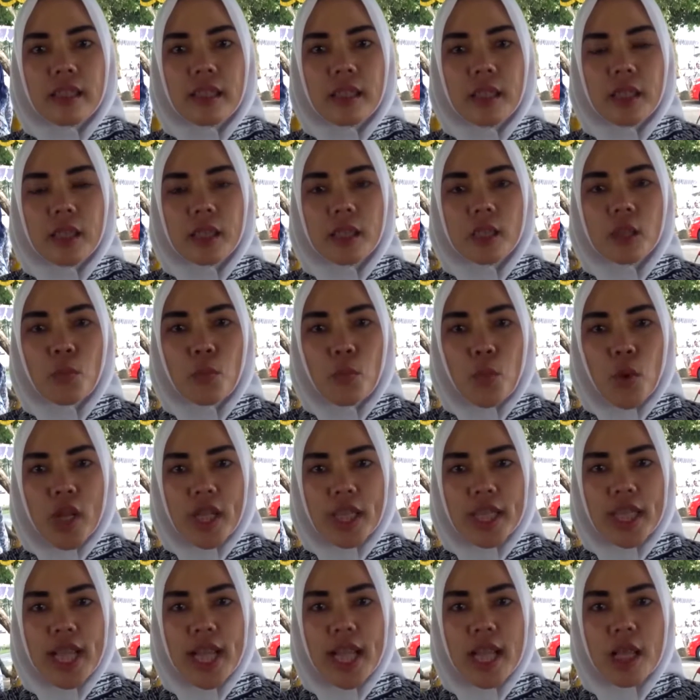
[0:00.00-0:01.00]
Eh,
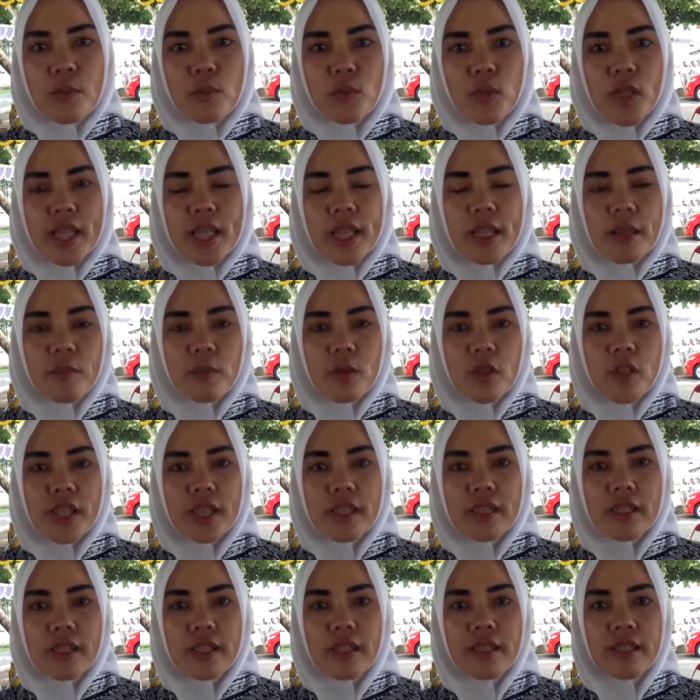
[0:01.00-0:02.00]
semuanya alhamdulillah dalam
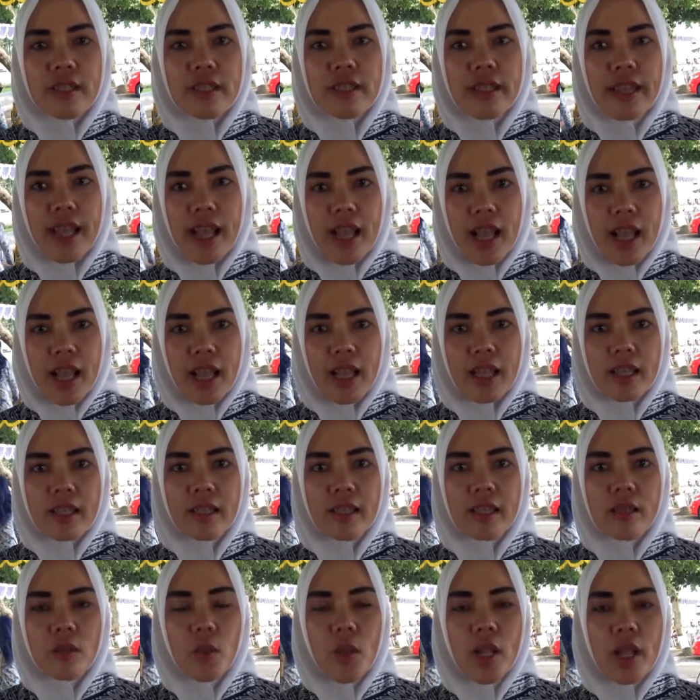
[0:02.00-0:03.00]
kondisi sehat,
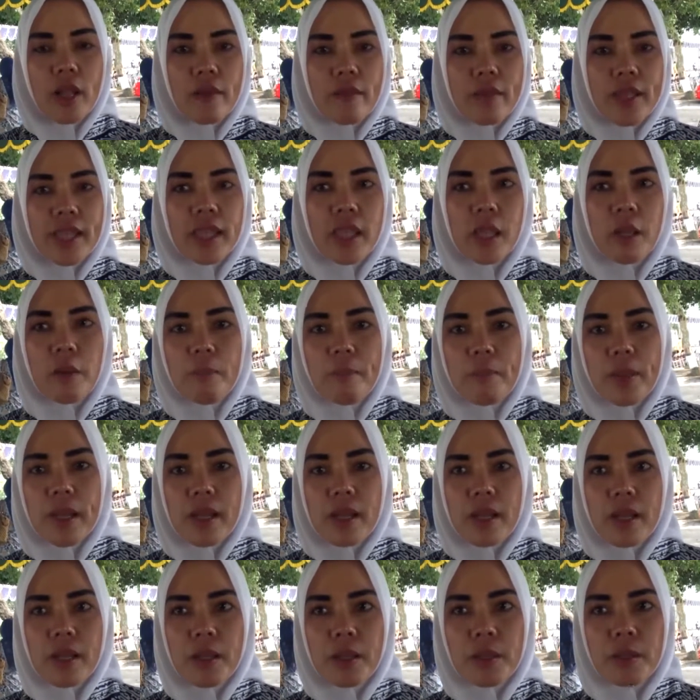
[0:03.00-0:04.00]
walafiat
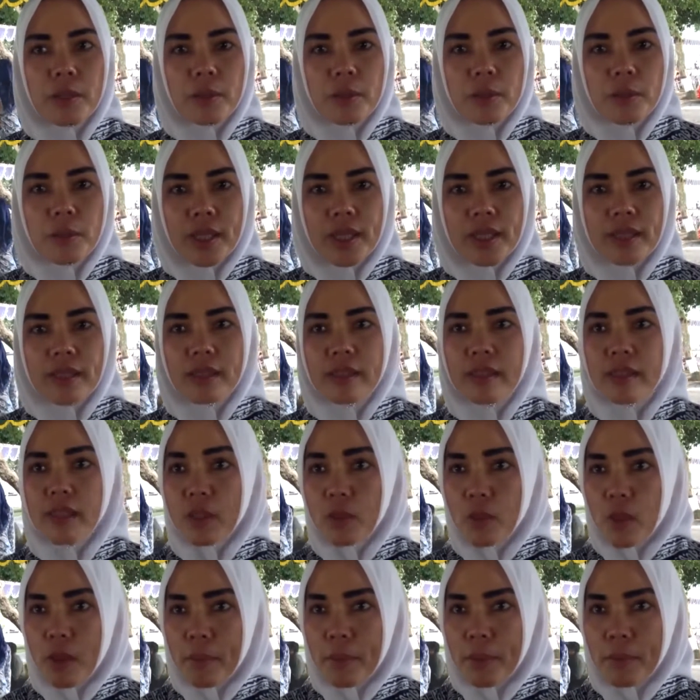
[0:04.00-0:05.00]
tanpa kurang
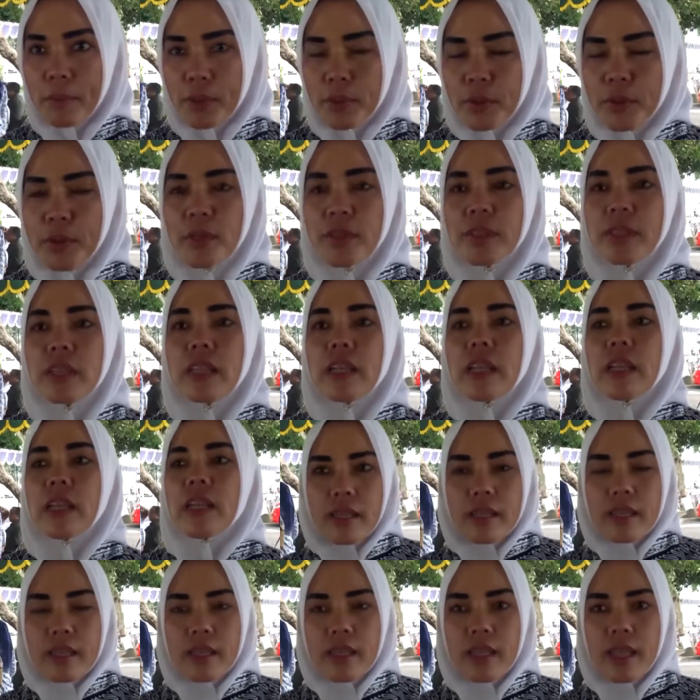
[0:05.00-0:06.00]
satu apapun.
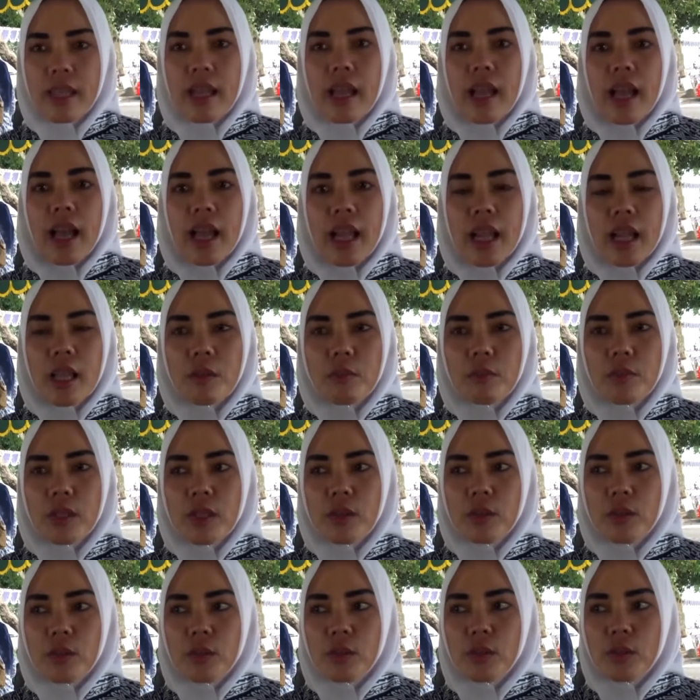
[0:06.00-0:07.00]
Alhamdulillah. Ya,
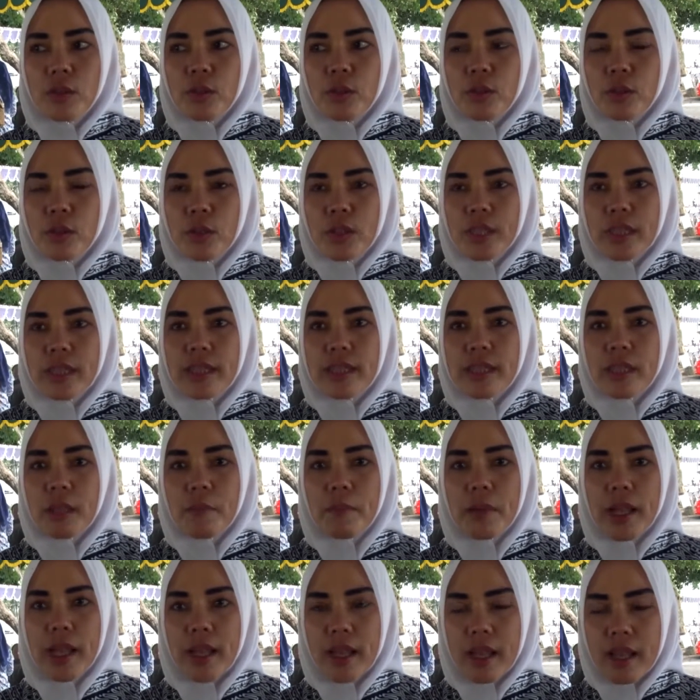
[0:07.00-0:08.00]
alhamdulillah untuk kondisi
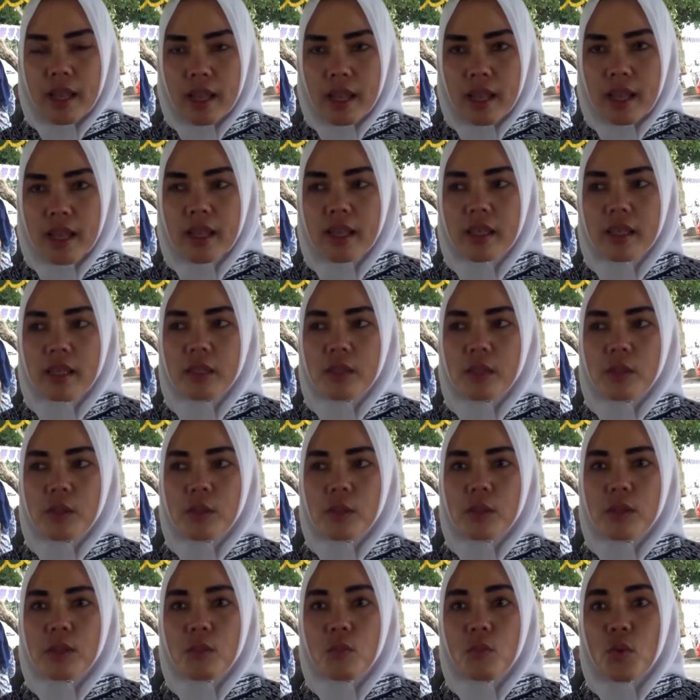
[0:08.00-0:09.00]
jamaah
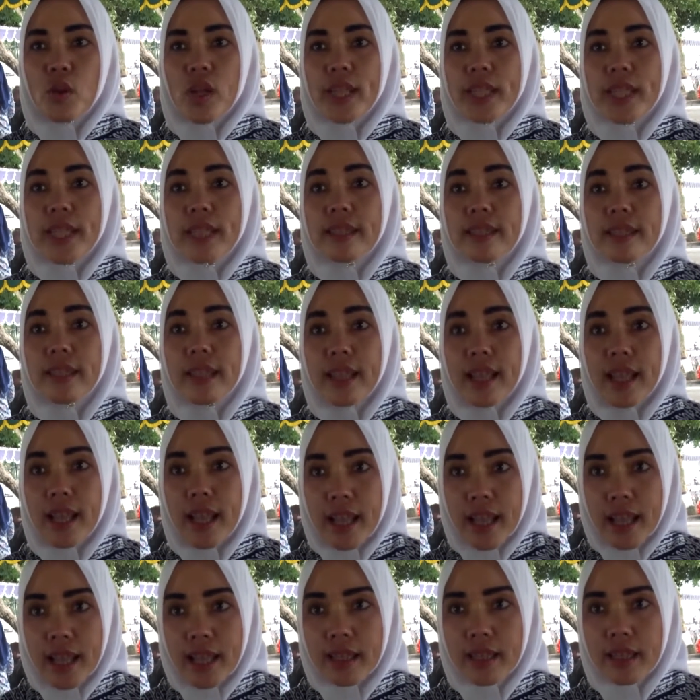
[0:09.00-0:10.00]
itu semuanya
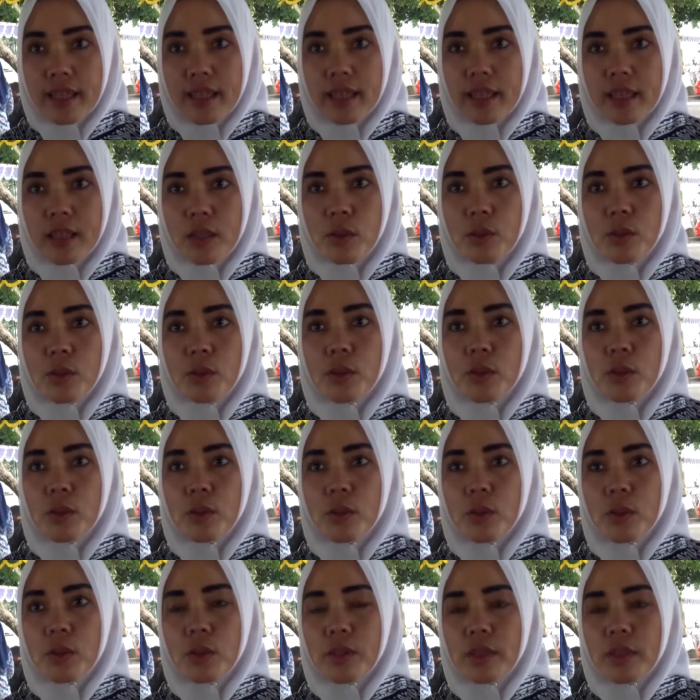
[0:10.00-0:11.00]
sehat untuk